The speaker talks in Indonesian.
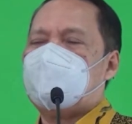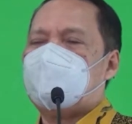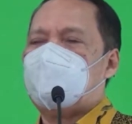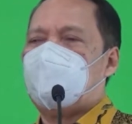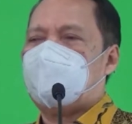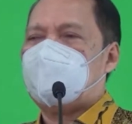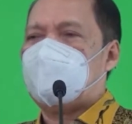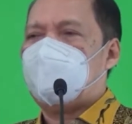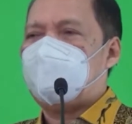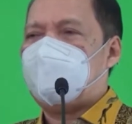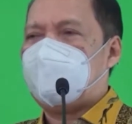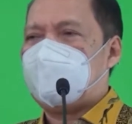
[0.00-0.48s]

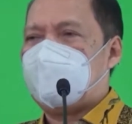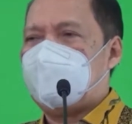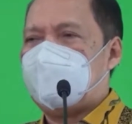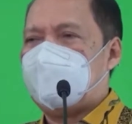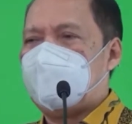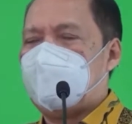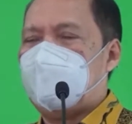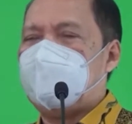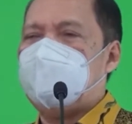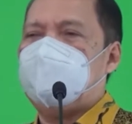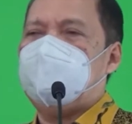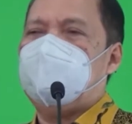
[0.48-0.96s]
Rektor
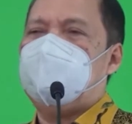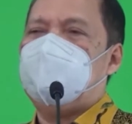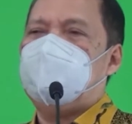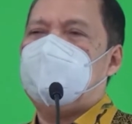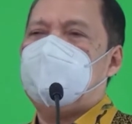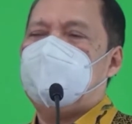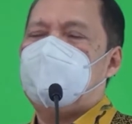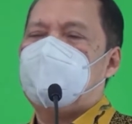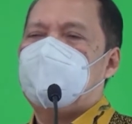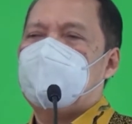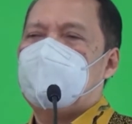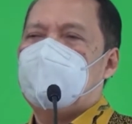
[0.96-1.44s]
sampaikan tadi.
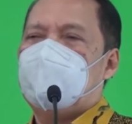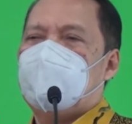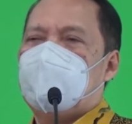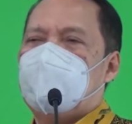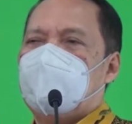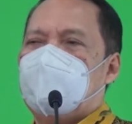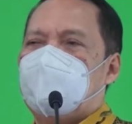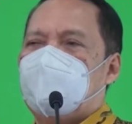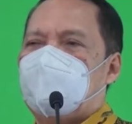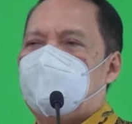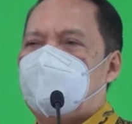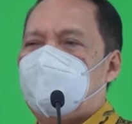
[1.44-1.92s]

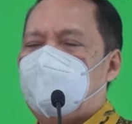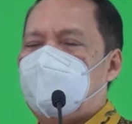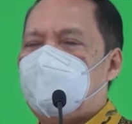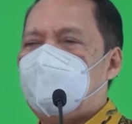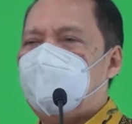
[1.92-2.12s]
Untuk